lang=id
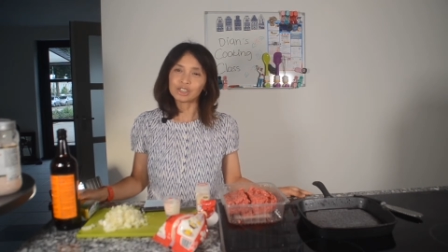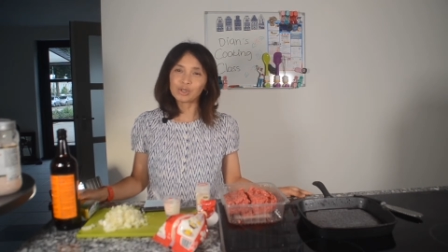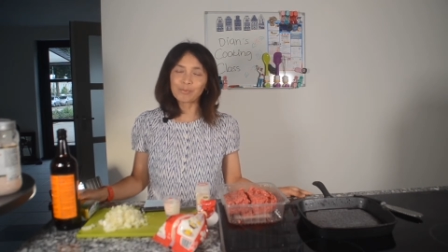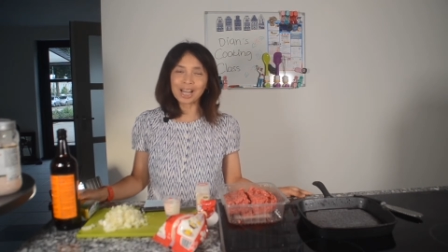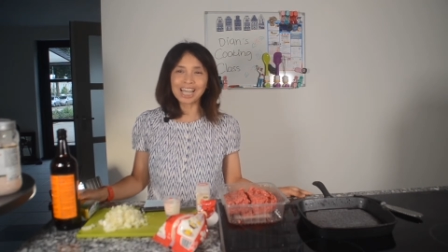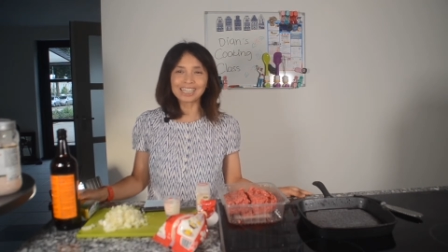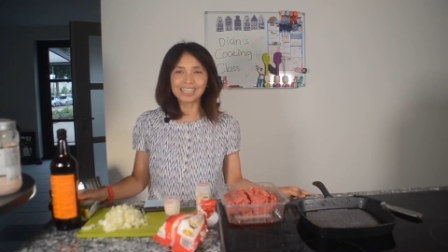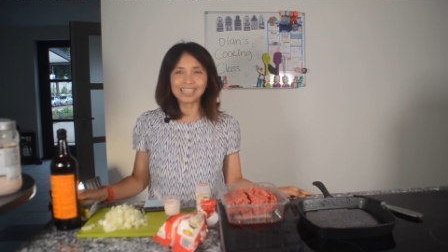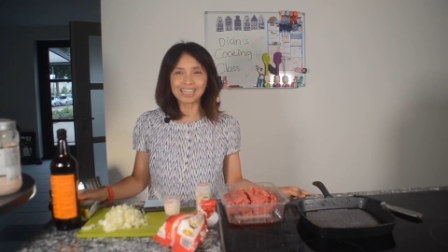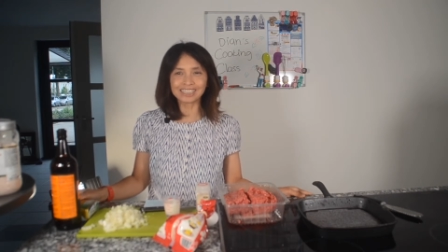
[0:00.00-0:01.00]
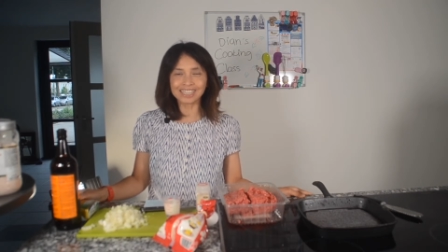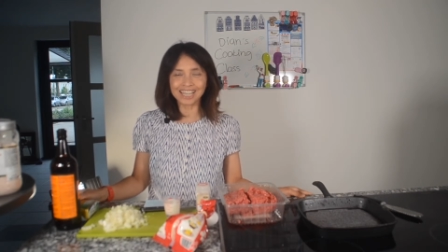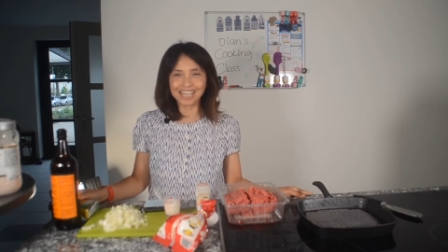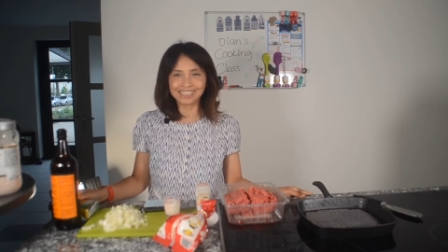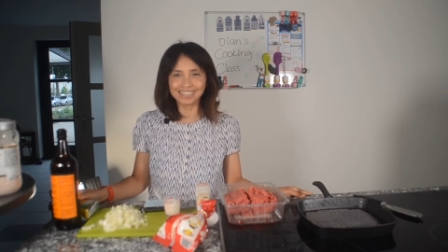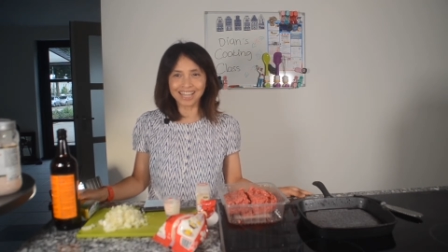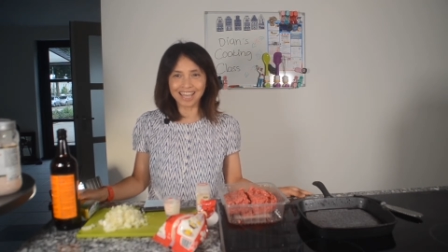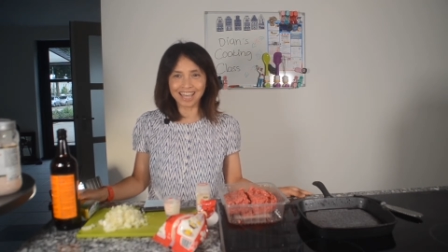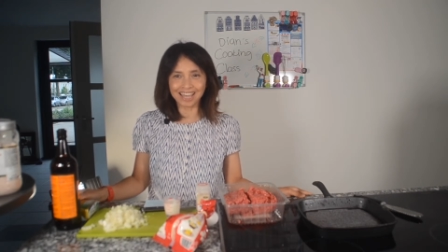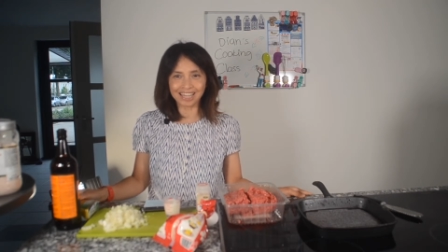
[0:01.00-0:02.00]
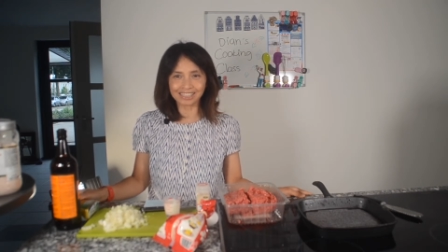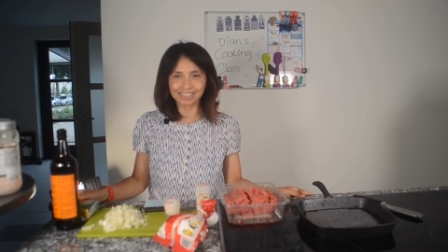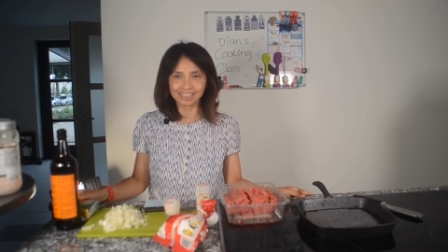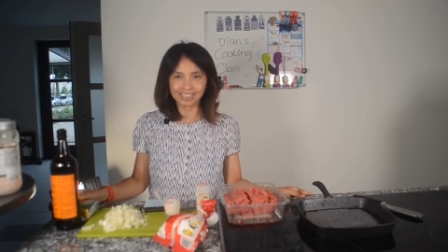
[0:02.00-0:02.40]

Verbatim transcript: Jumpa lagi dengan saya Dian.